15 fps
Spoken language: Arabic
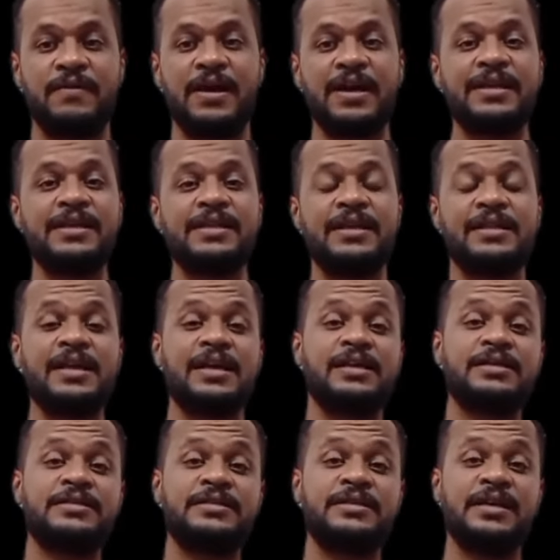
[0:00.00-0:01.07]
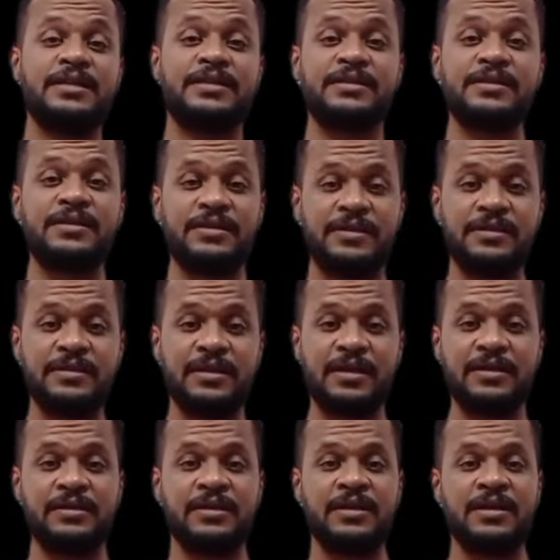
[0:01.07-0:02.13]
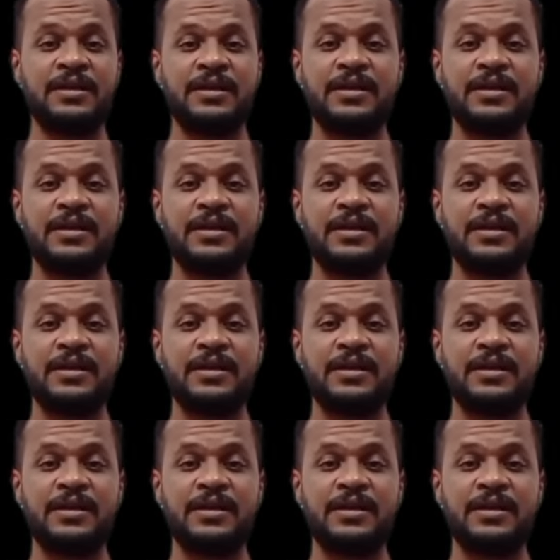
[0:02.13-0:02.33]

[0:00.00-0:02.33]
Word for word: فاكيد هتلاقي جنسيات كتير جدا